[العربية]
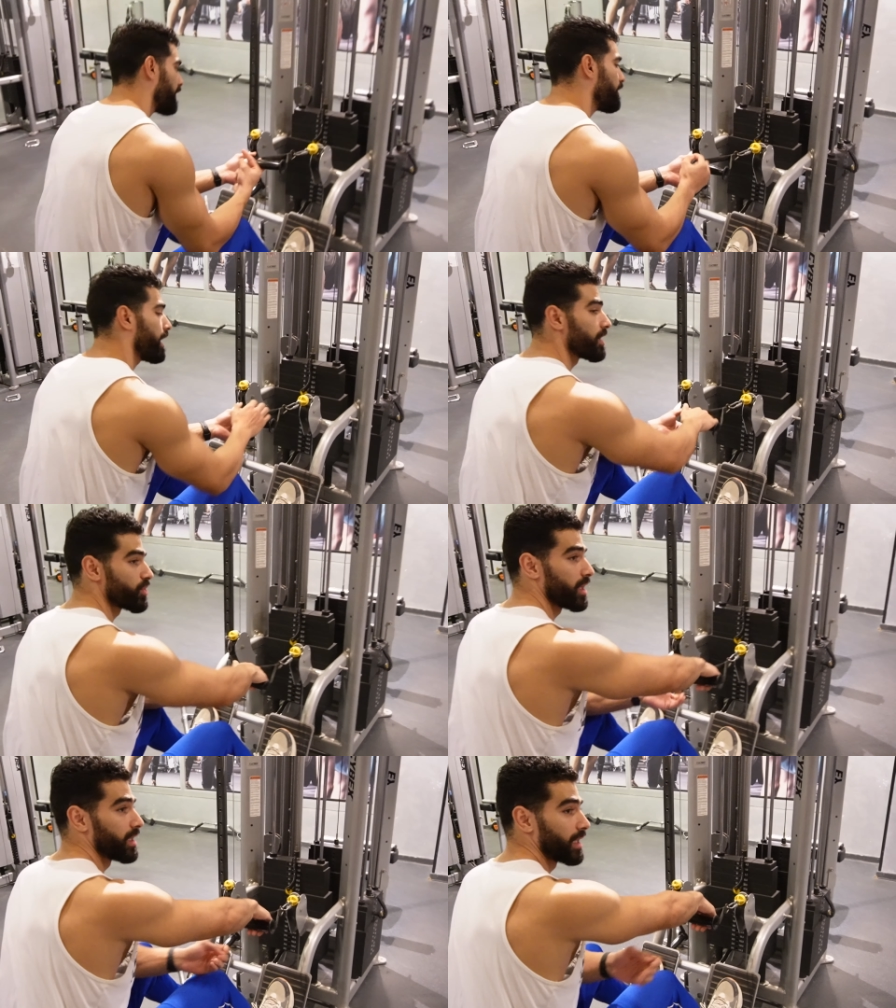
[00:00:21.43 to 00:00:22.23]
واحده
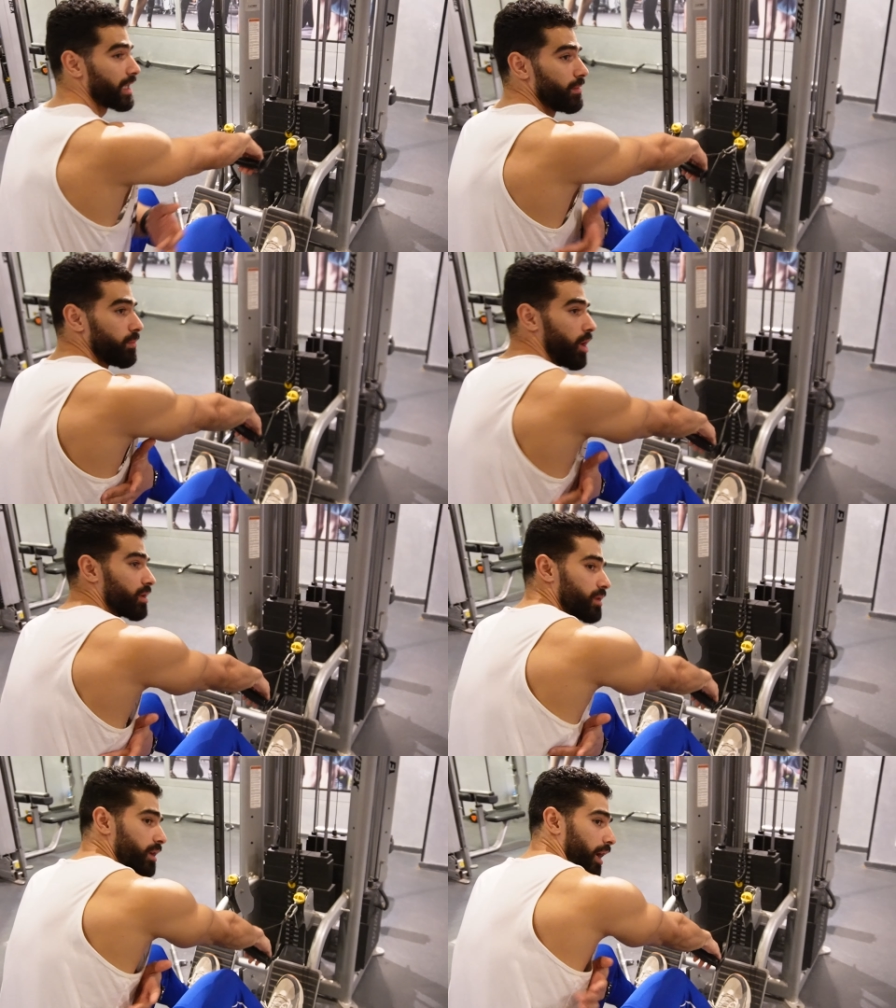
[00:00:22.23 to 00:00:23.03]
علشان نجيب
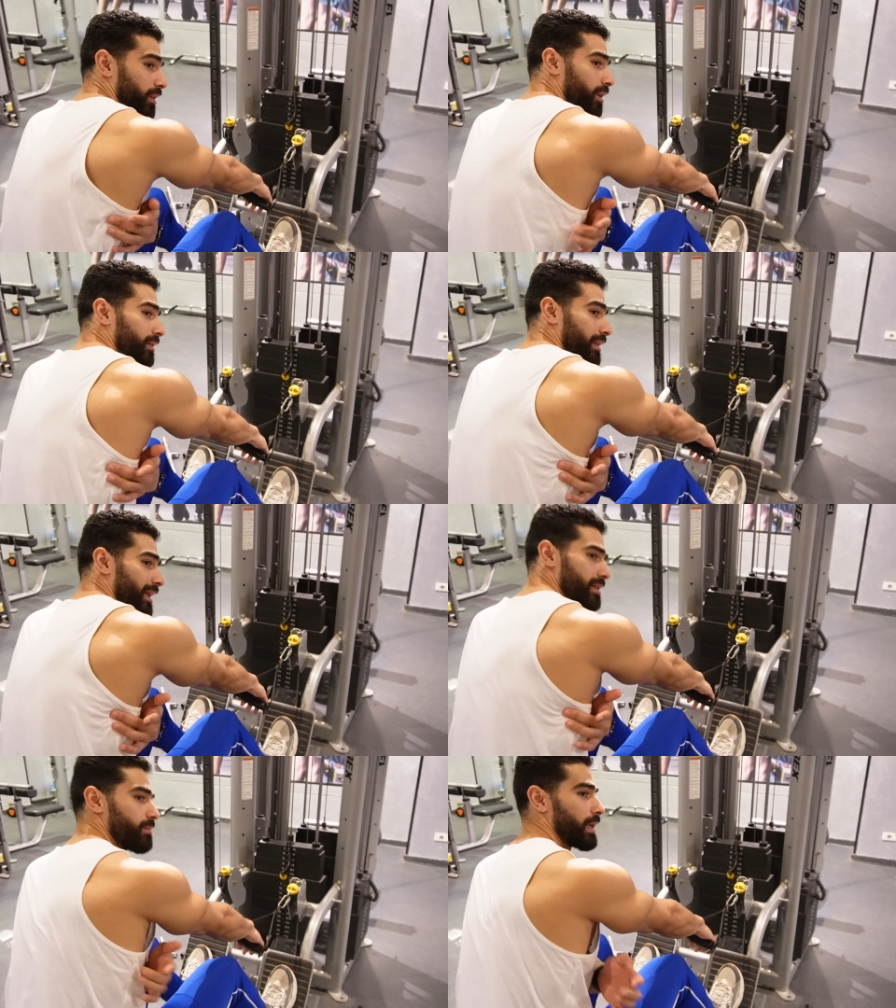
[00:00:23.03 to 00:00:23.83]
اكتر عضله
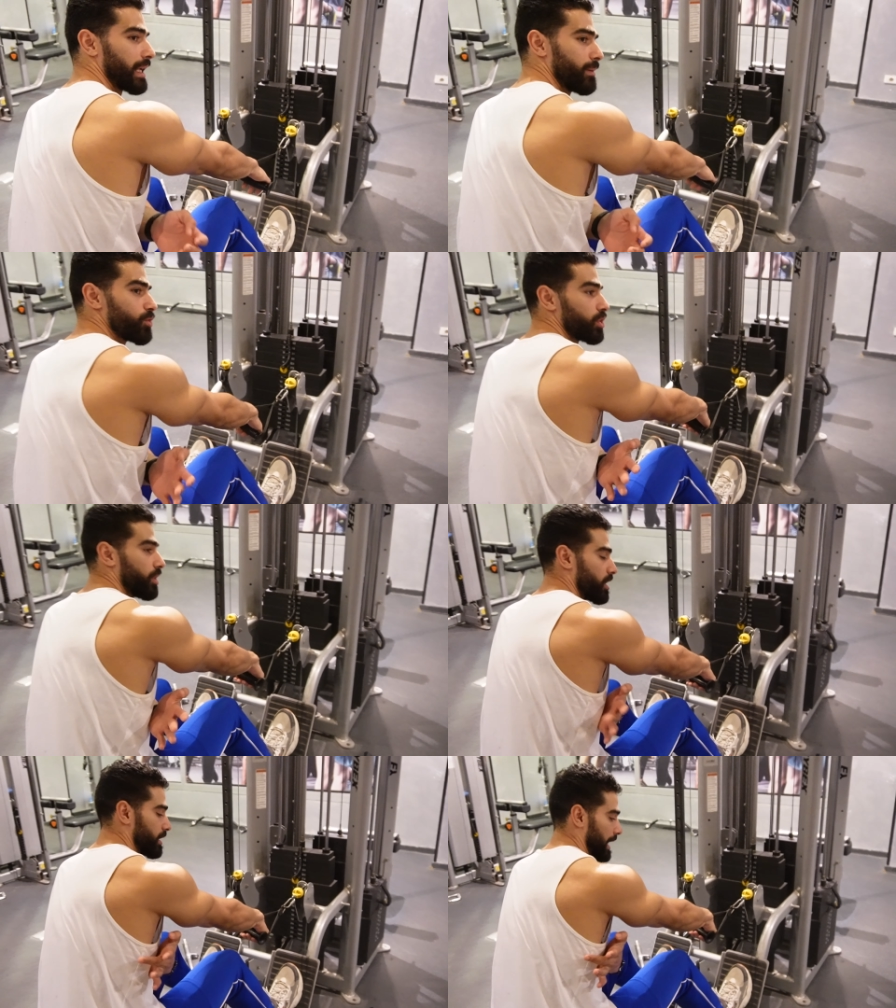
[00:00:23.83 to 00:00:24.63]
اللاتس ما نجيبش
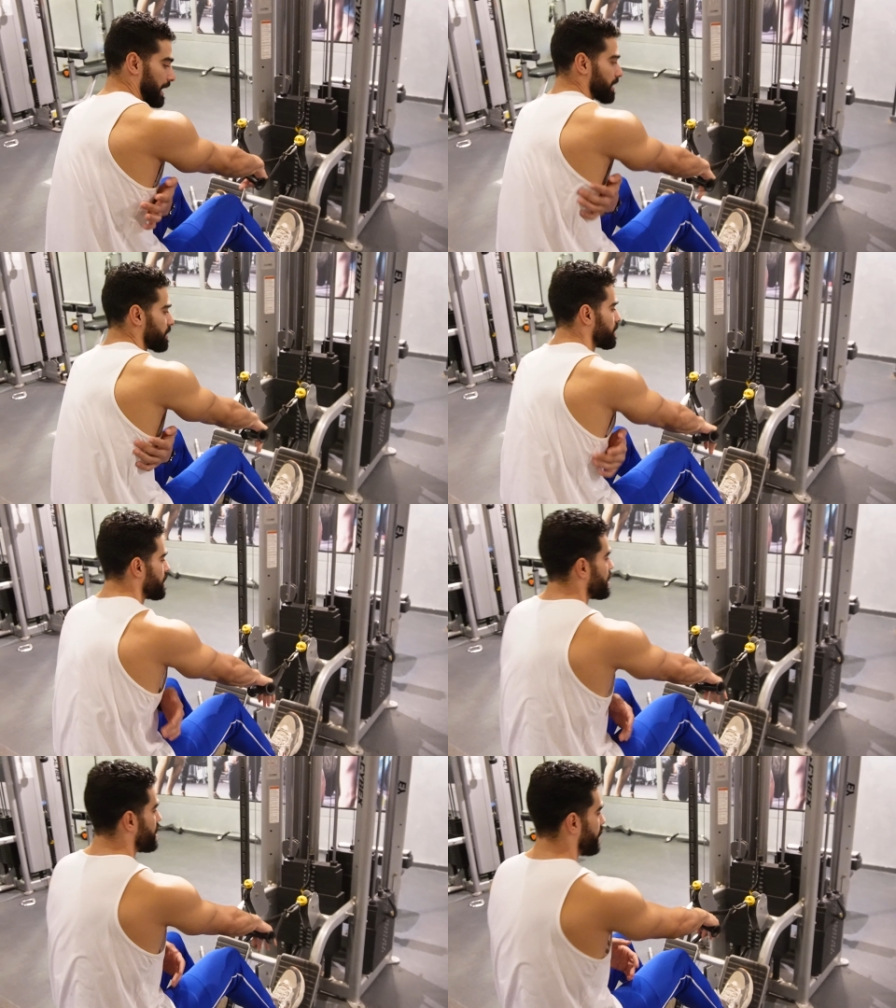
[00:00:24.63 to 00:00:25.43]
الظهر الداخلي
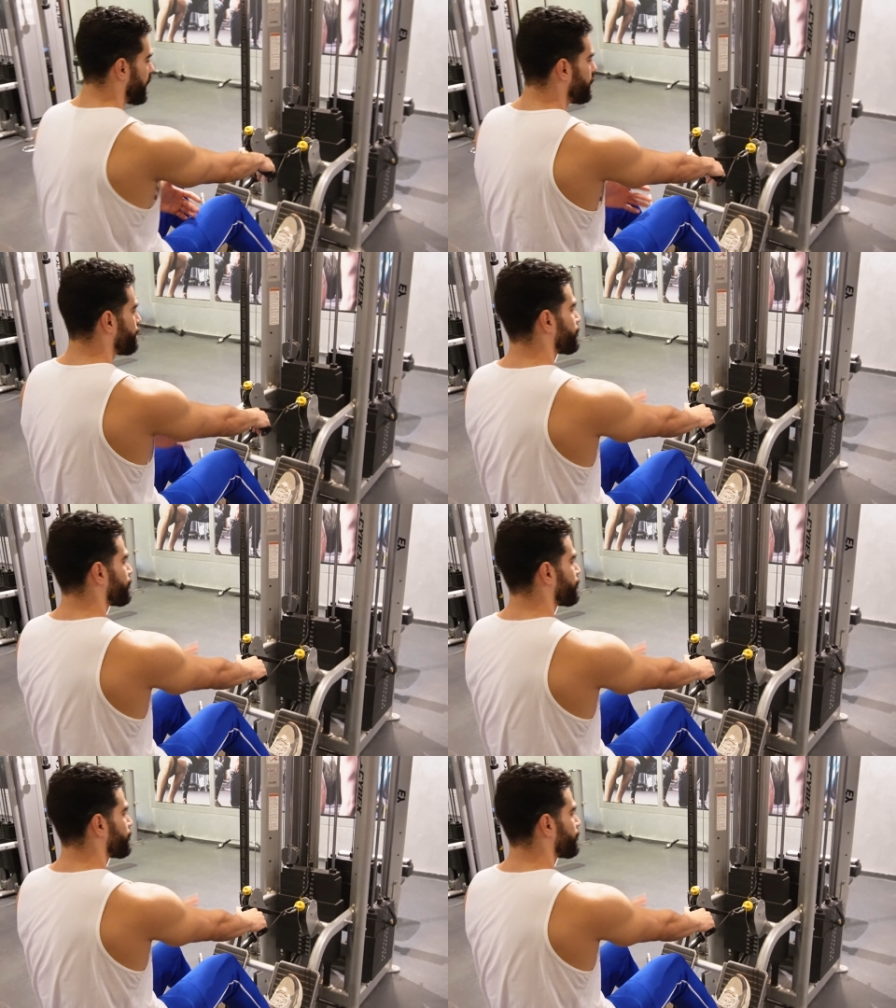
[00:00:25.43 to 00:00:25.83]
حلو